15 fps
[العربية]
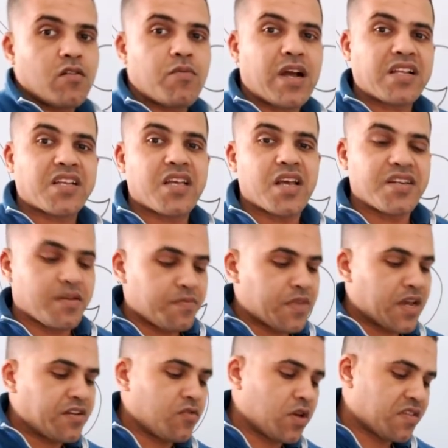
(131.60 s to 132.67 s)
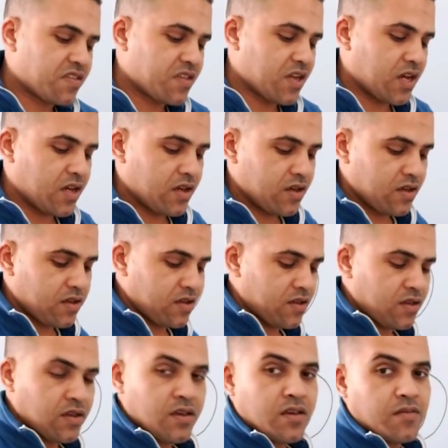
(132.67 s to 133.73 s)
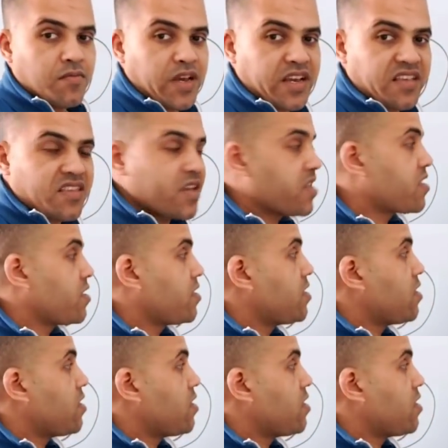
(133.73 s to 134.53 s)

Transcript: وبعد كده نبدأ نوزع مقاسات